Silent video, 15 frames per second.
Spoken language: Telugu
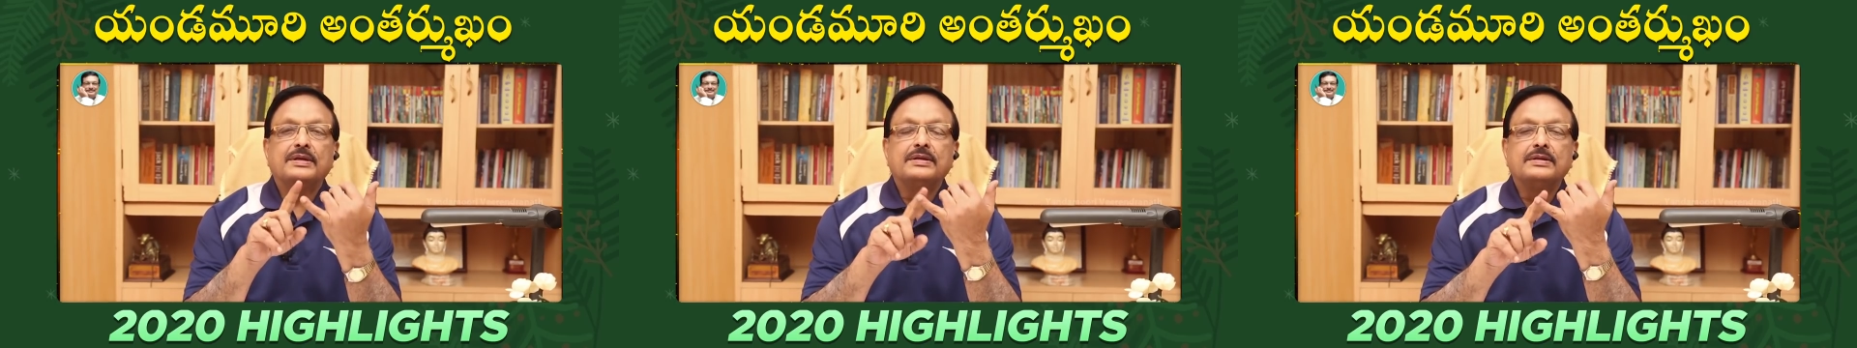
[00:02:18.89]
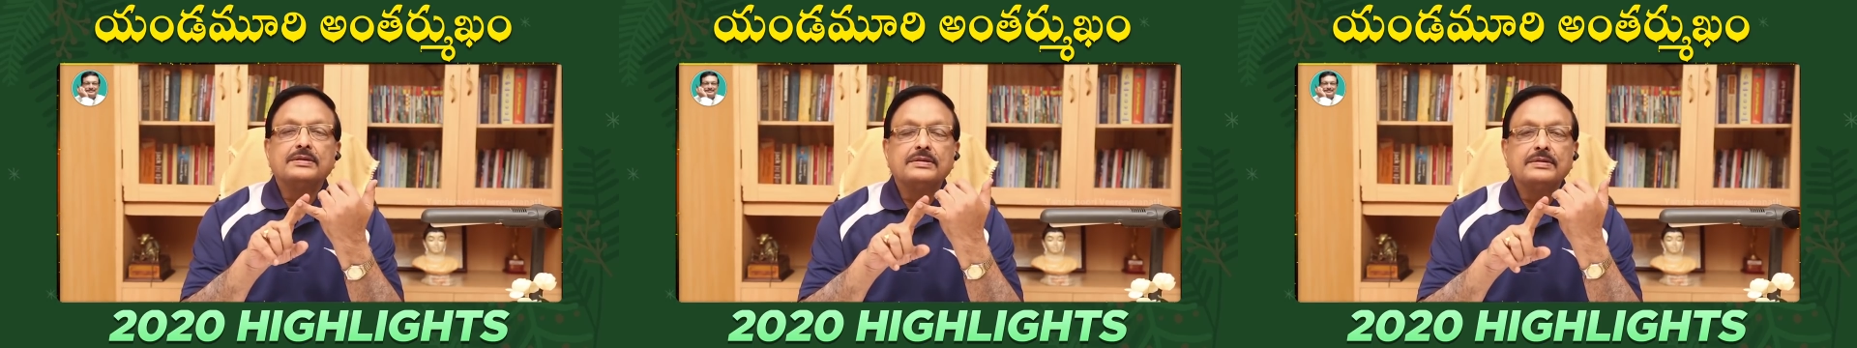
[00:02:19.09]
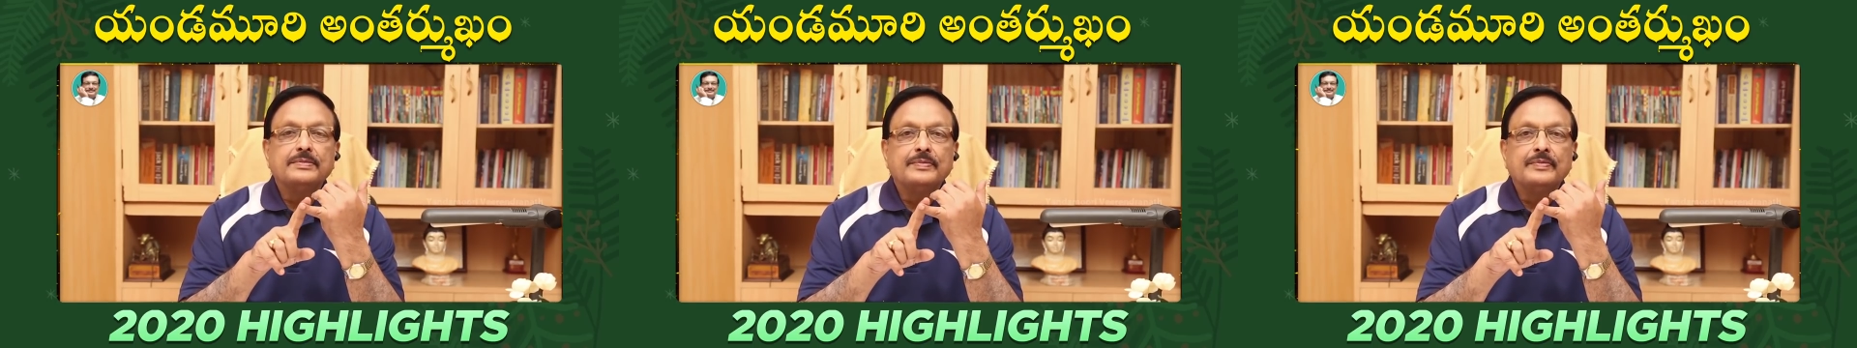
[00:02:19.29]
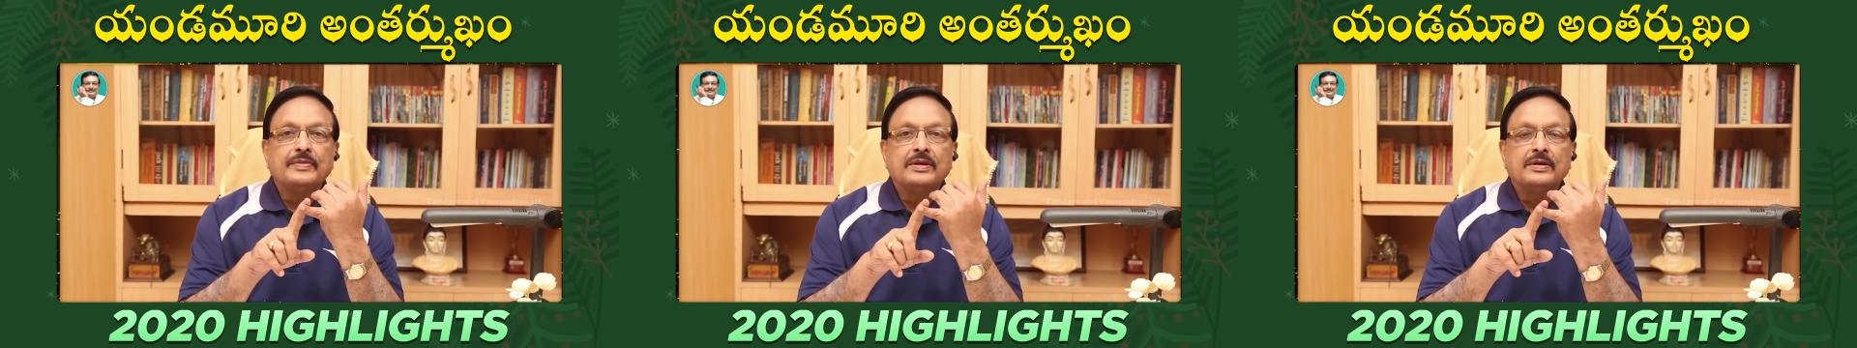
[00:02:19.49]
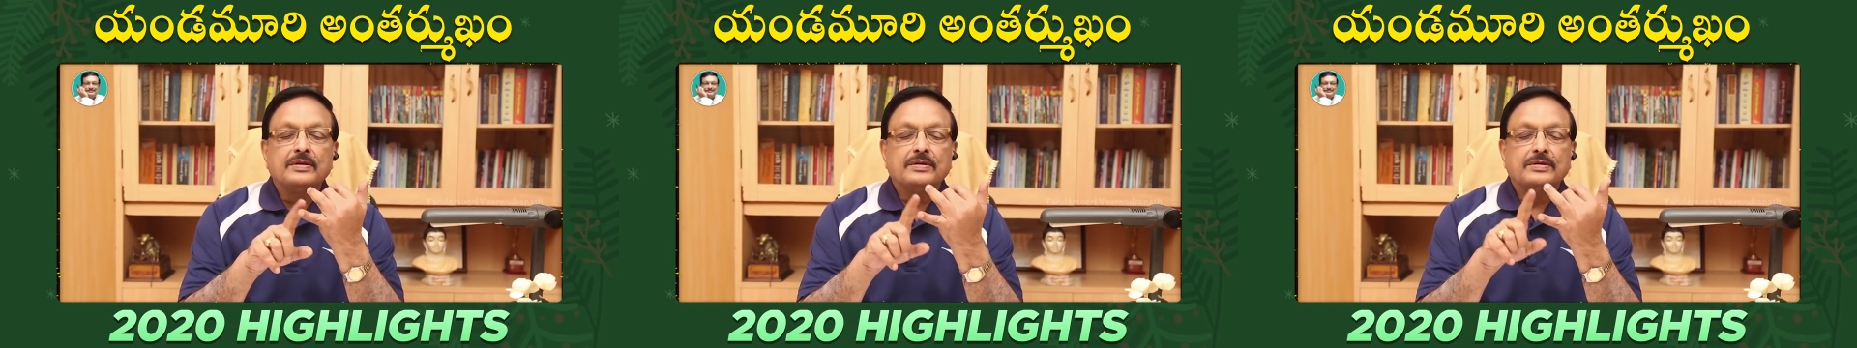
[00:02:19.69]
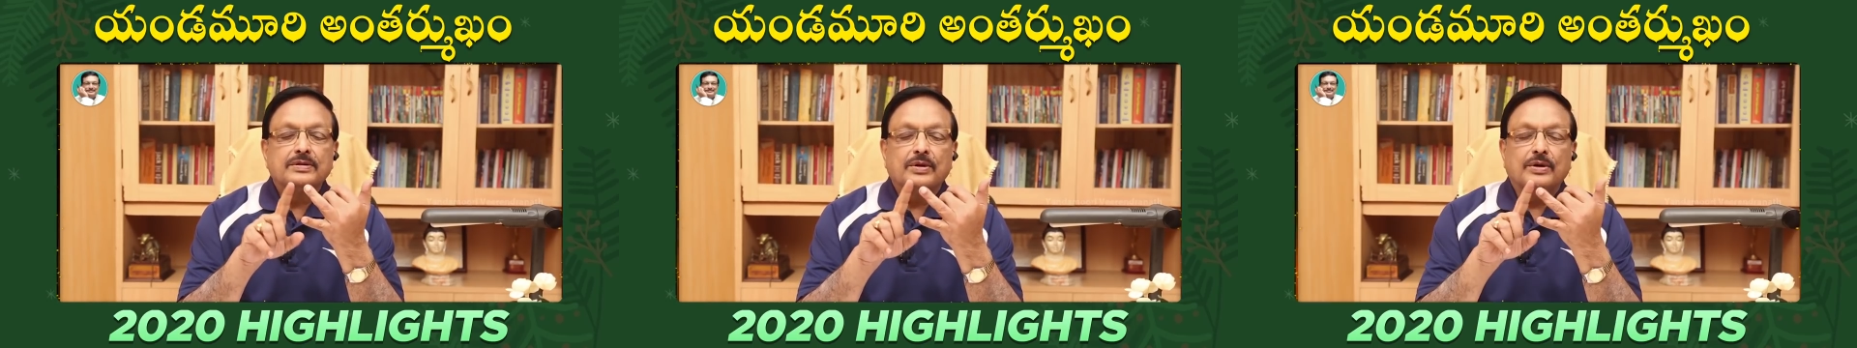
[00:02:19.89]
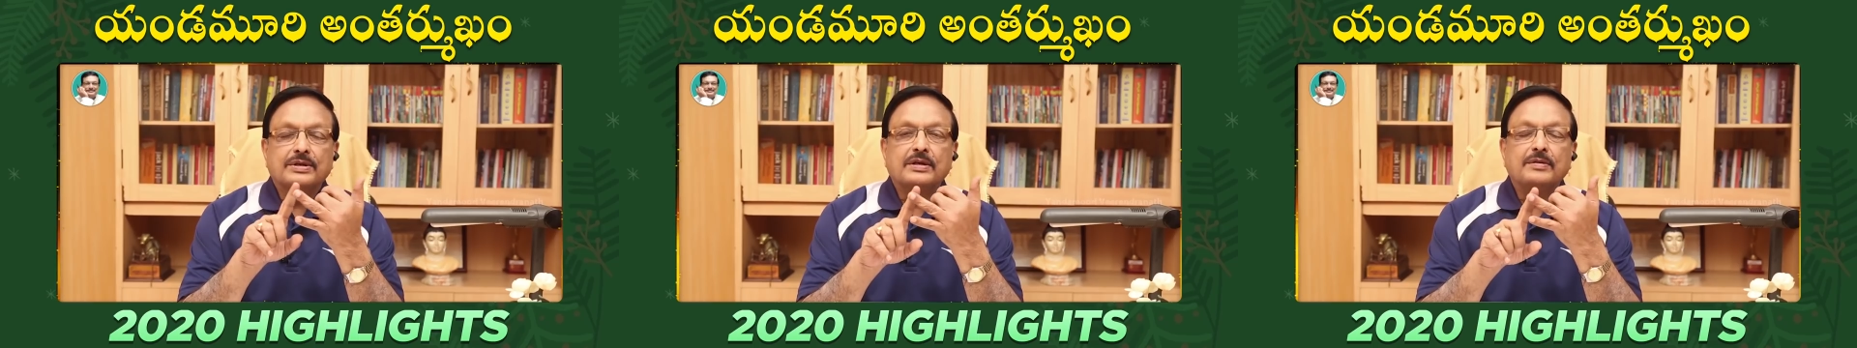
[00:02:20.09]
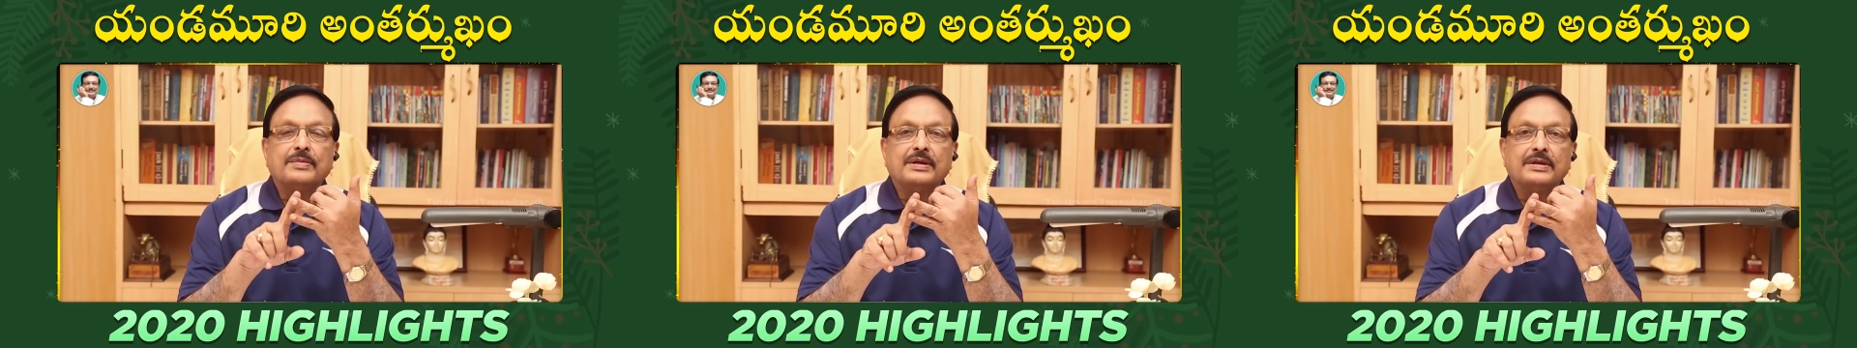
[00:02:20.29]
మేనర్స్
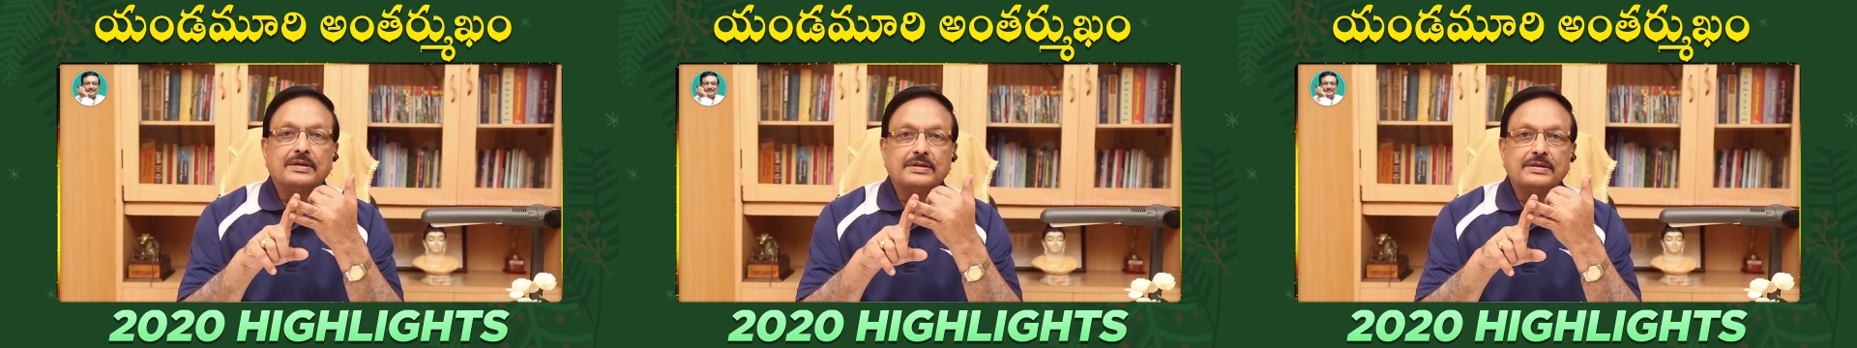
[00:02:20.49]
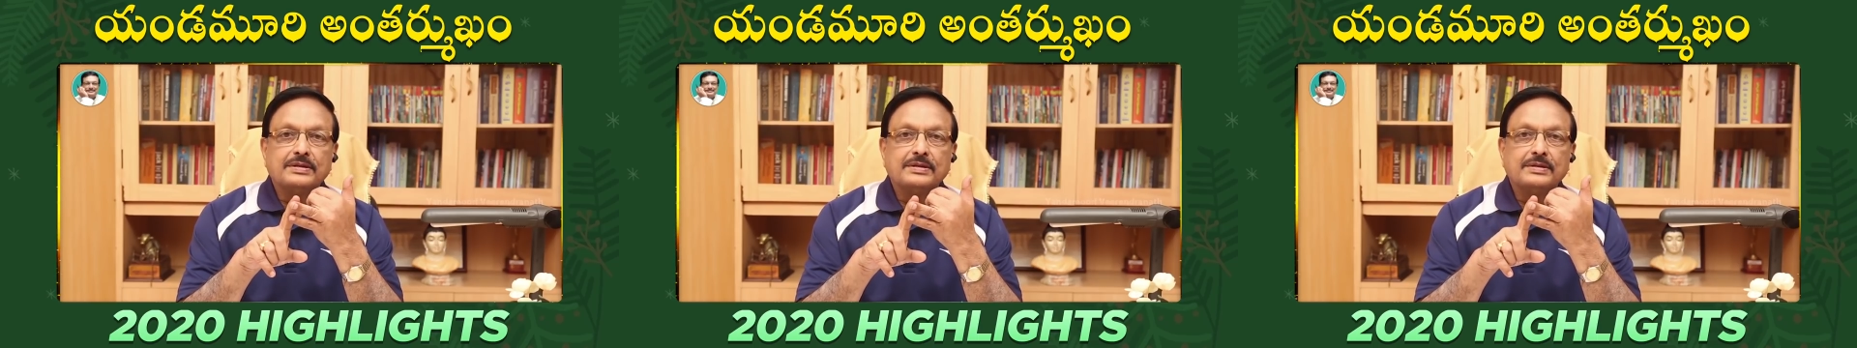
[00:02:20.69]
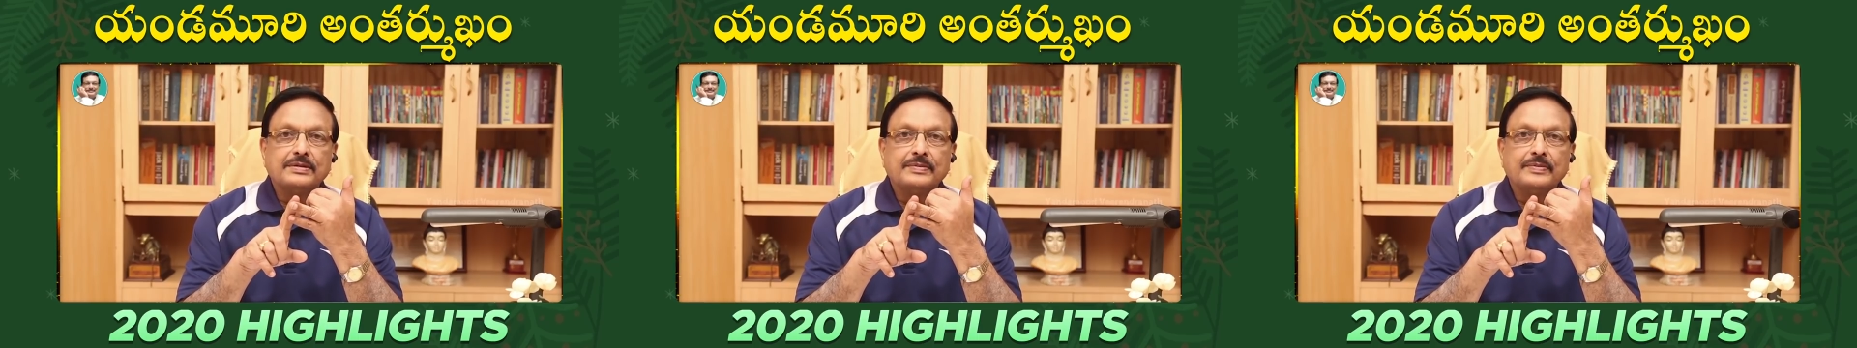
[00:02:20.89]
సోషల్ మేనర్స్